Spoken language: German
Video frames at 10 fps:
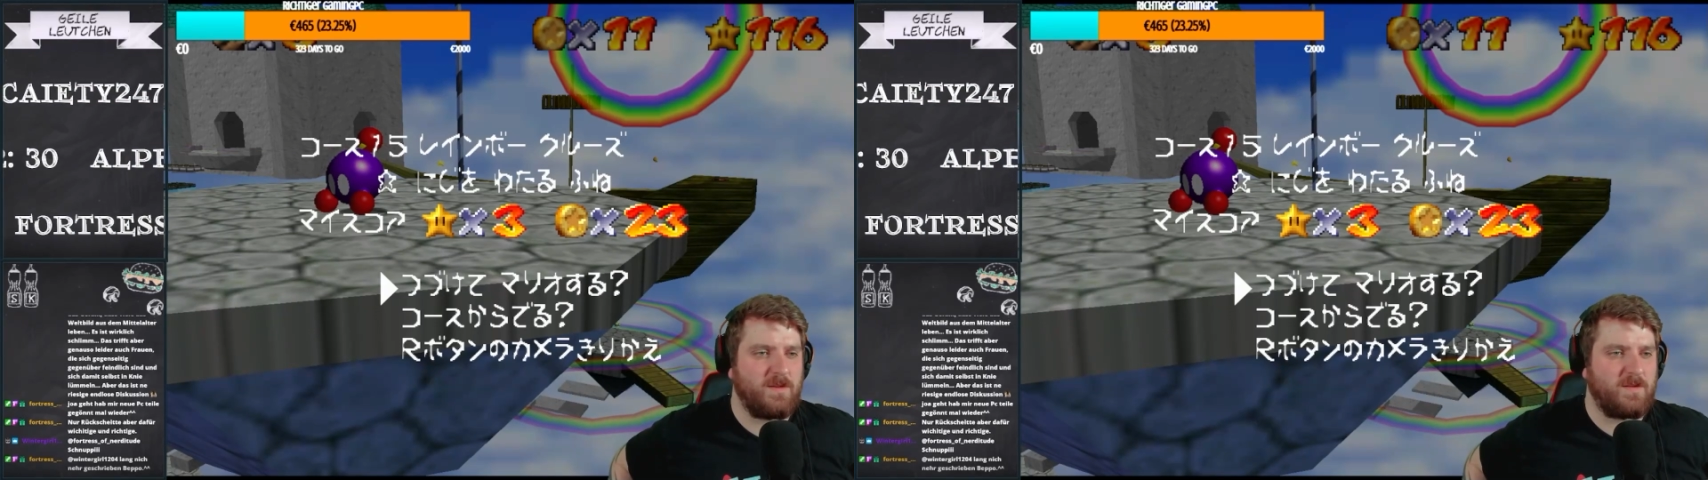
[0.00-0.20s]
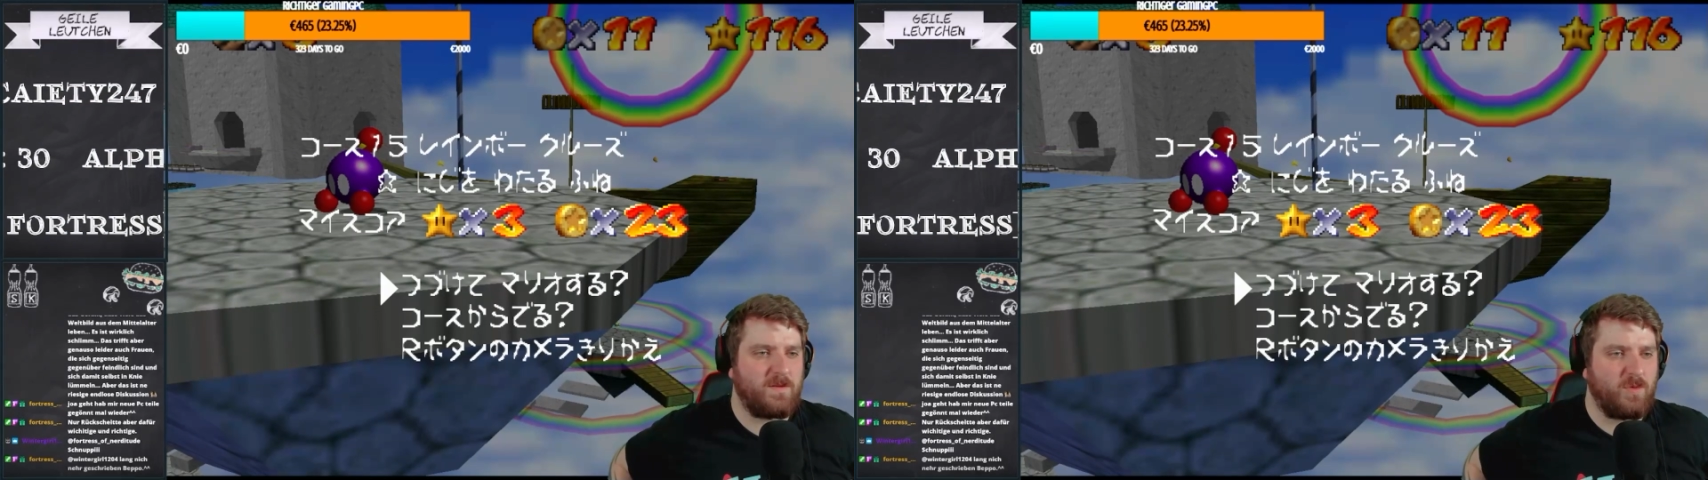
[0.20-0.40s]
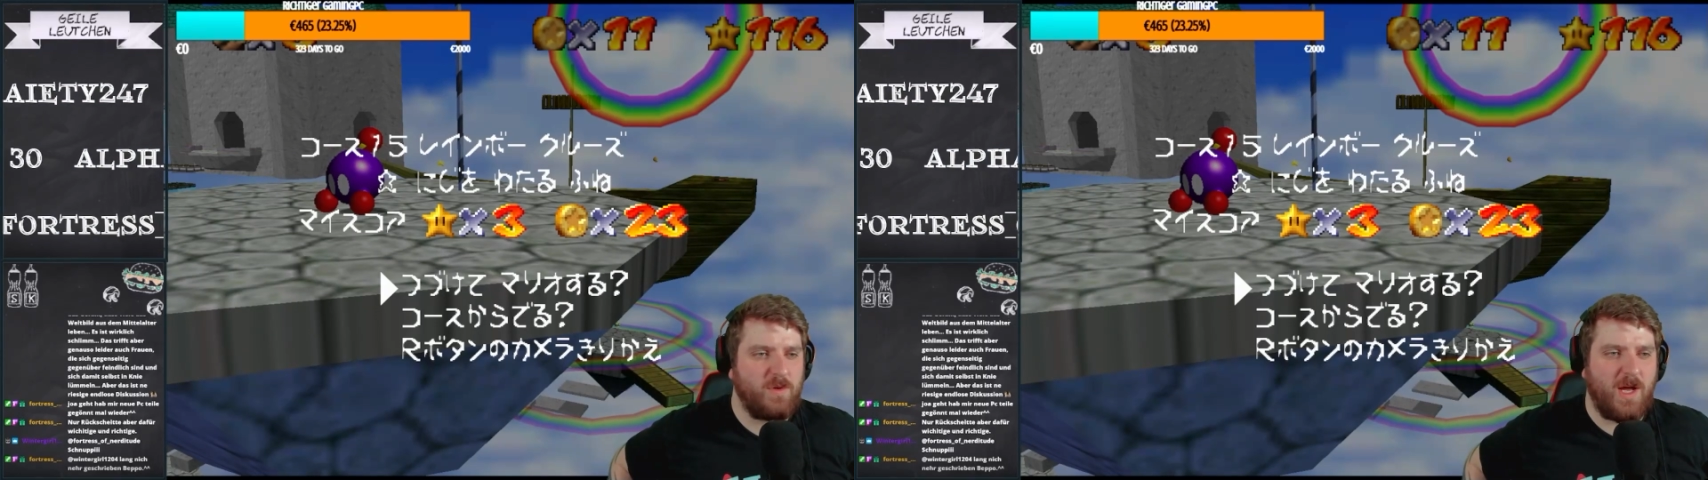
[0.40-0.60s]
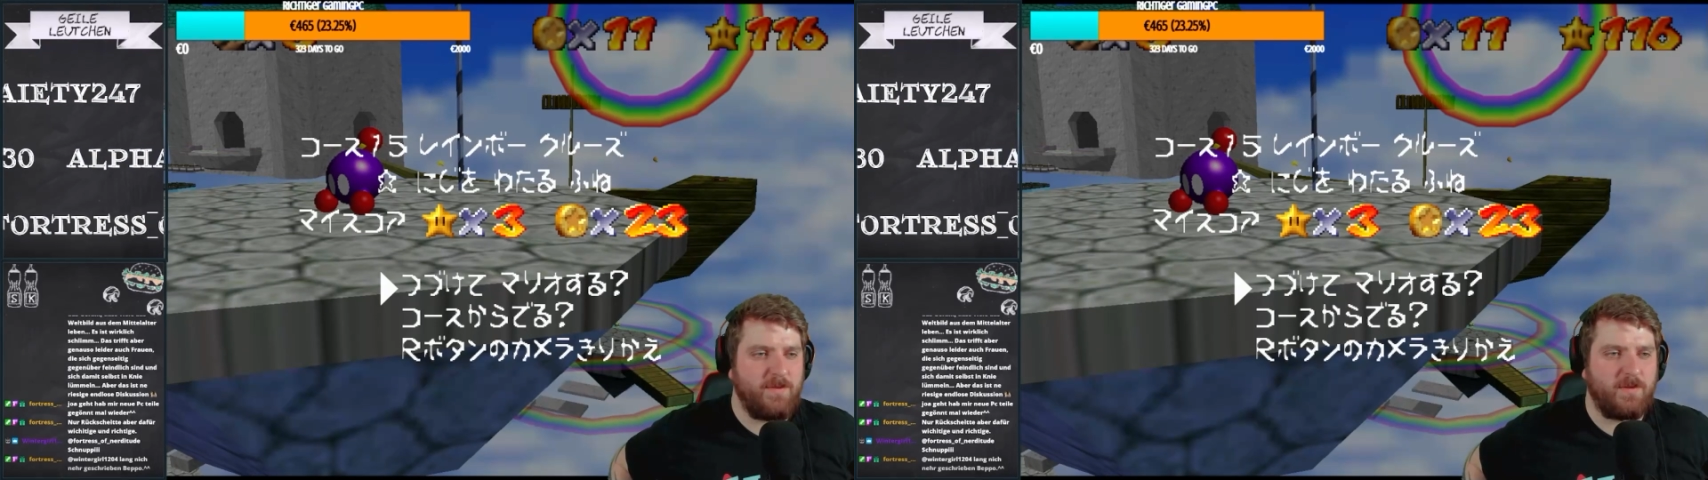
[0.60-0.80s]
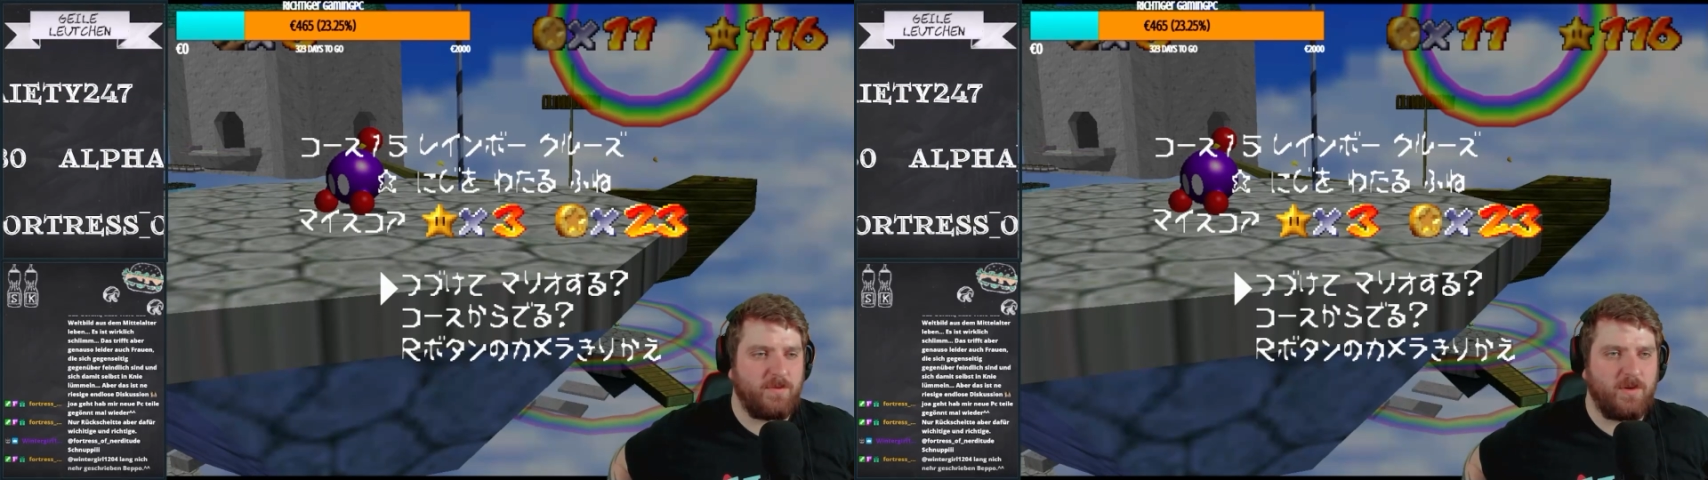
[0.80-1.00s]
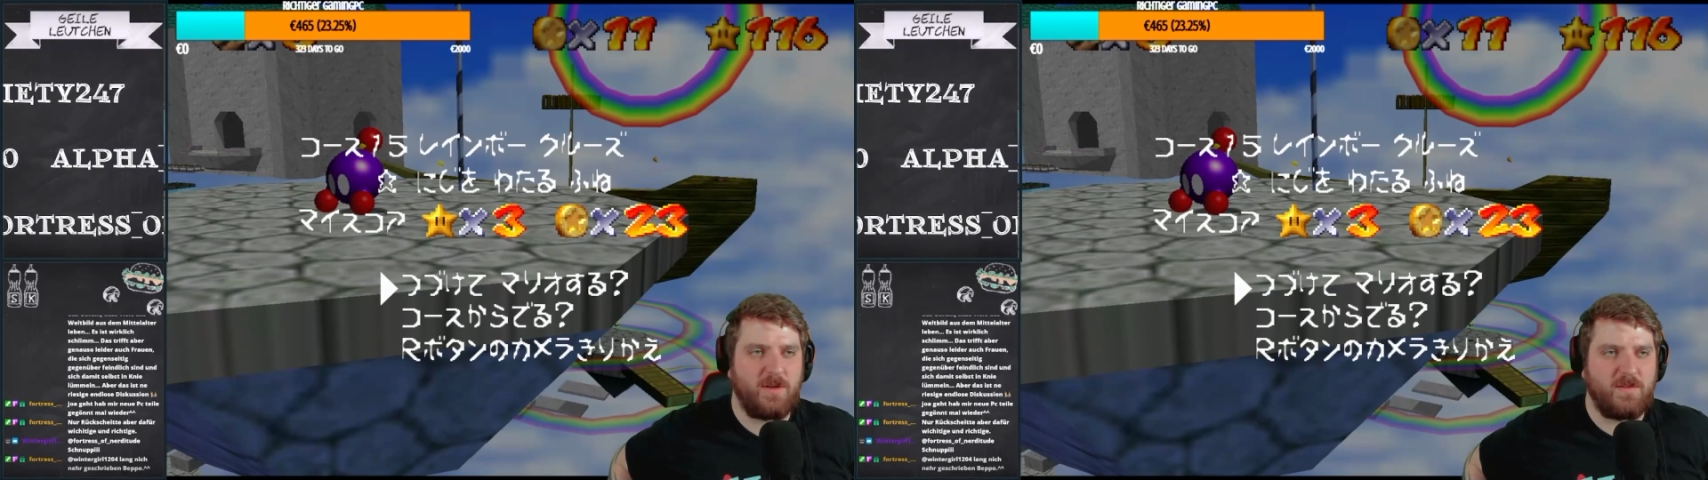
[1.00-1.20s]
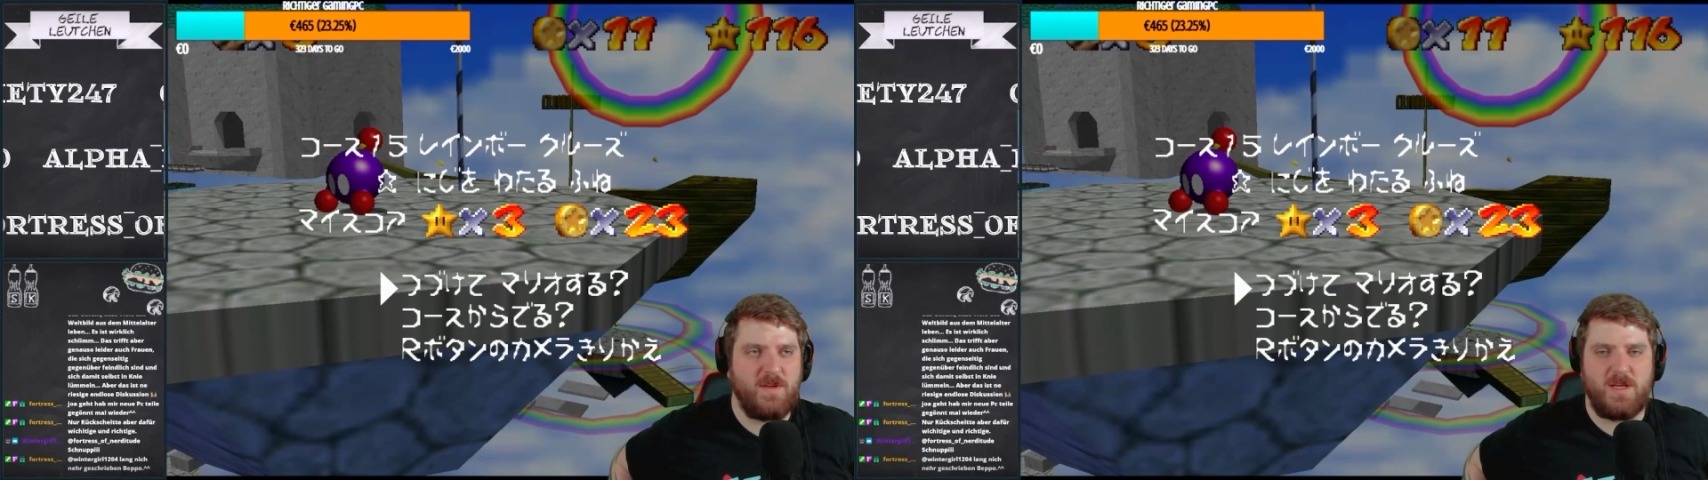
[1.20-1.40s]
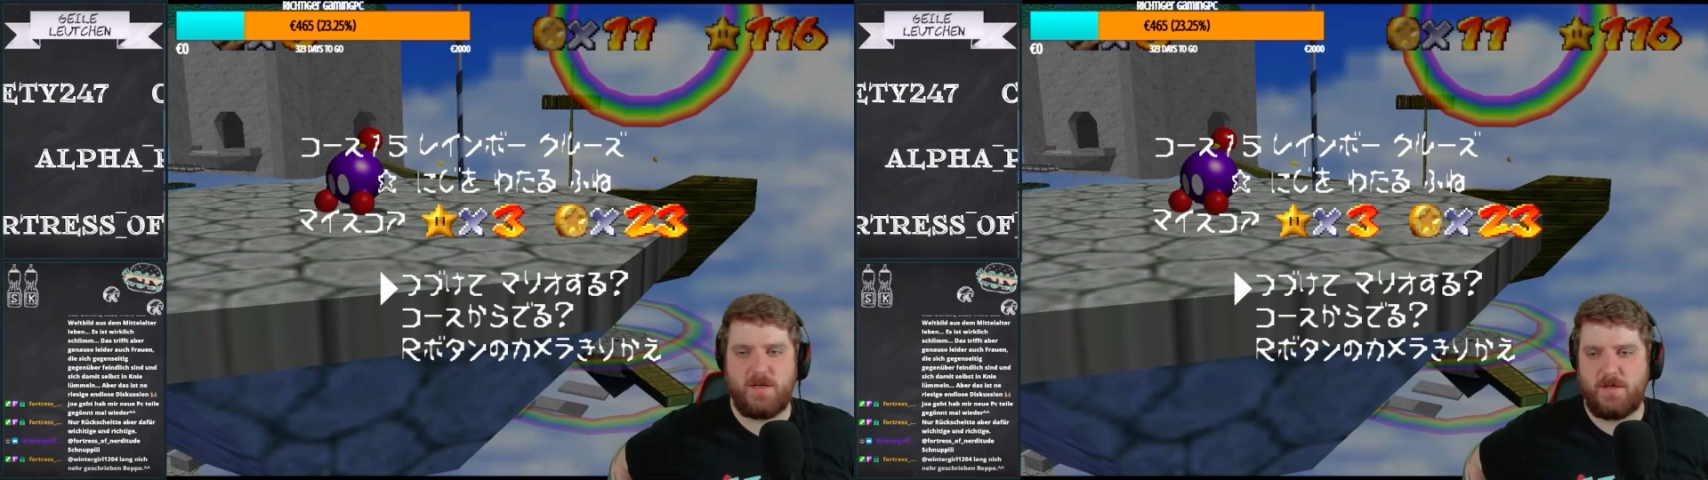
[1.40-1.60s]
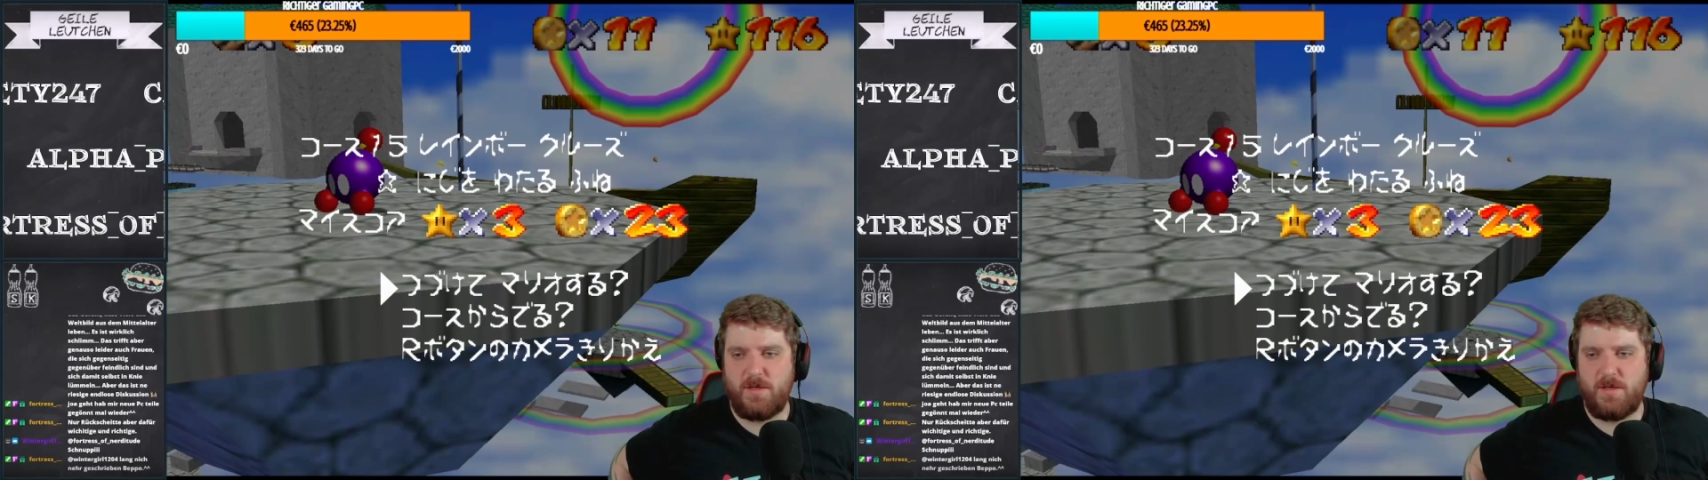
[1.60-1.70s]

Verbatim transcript: Es tut einfach wirklich weh.